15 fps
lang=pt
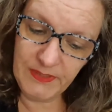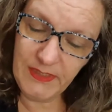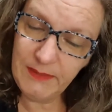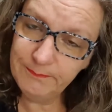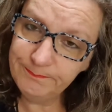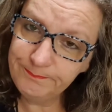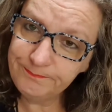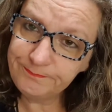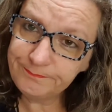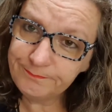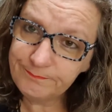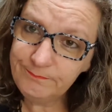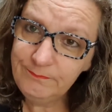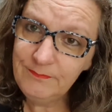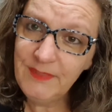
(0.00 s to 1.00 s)
E
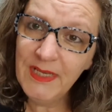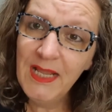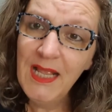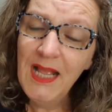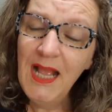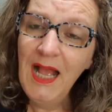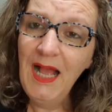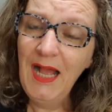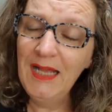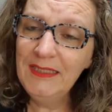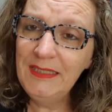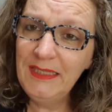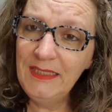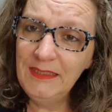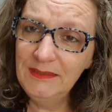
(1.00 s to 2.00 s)
a
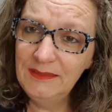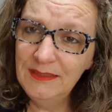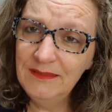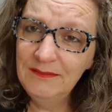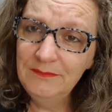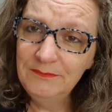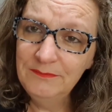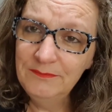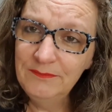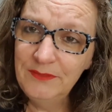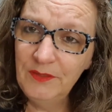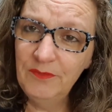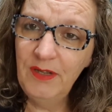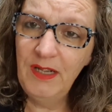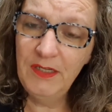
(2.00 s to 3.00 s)
quinta, que
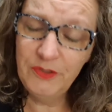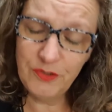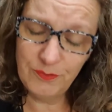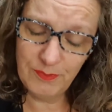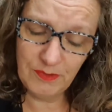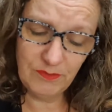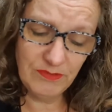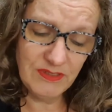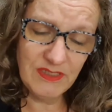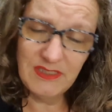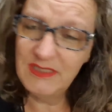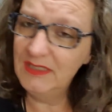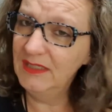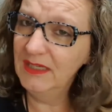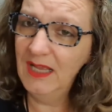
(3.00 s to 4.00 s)
eu acho uma coisa
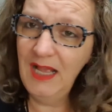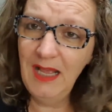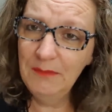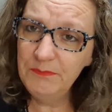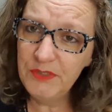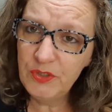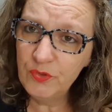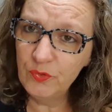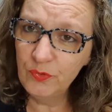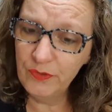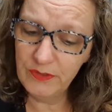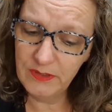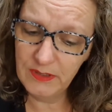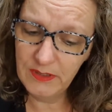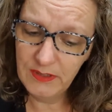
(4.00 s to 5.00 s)
assim
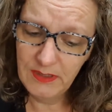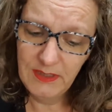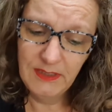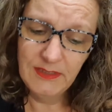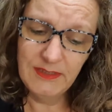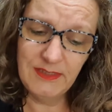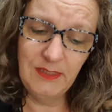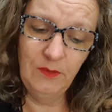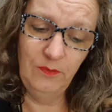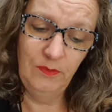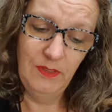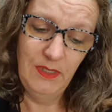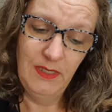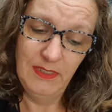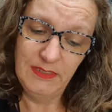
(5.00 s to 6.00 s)
absurda, são
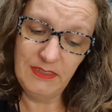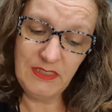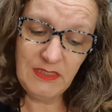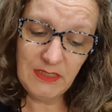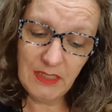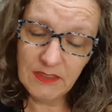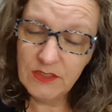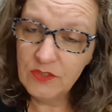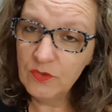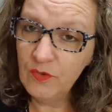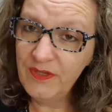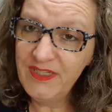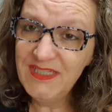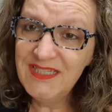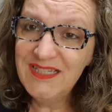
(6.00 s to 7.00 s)

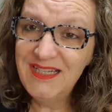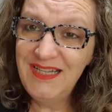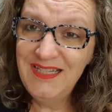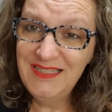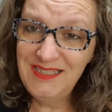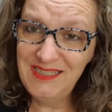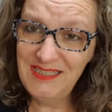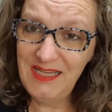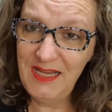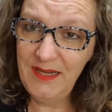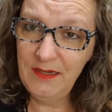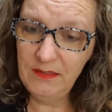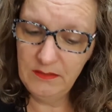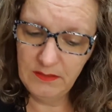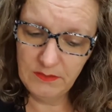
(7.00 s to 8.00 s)
citações
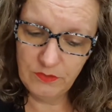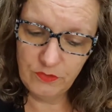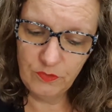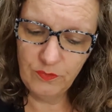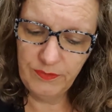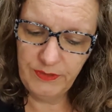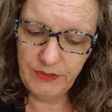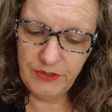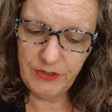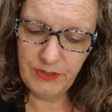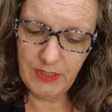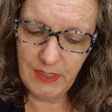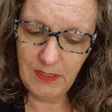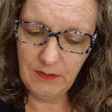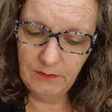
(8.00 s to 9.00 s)
externas no
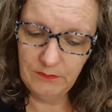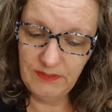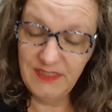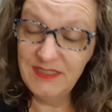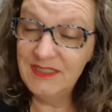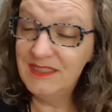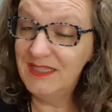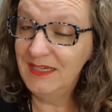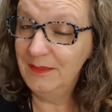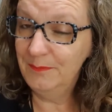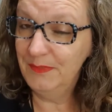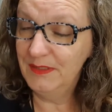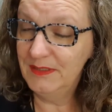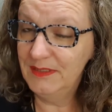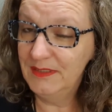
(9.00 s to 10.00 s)
original,
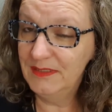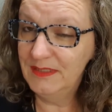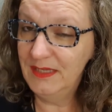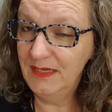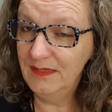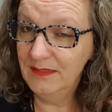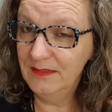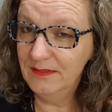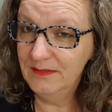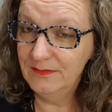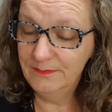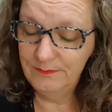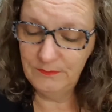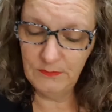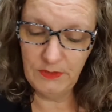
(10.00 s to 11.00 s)
extremas, externas.
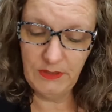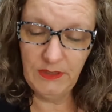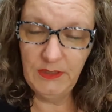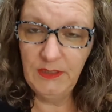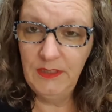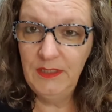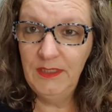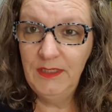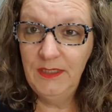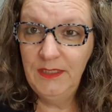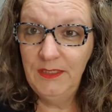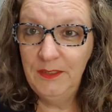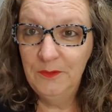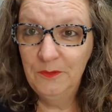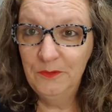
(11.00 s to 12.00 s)

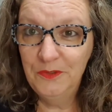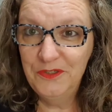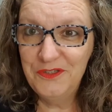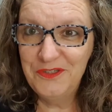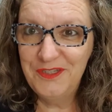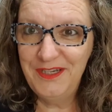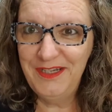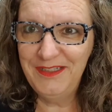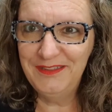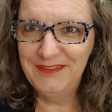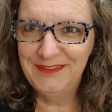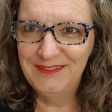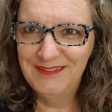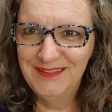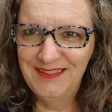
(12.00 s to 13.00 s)
E um, dois,
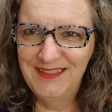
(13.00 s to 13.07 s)
três.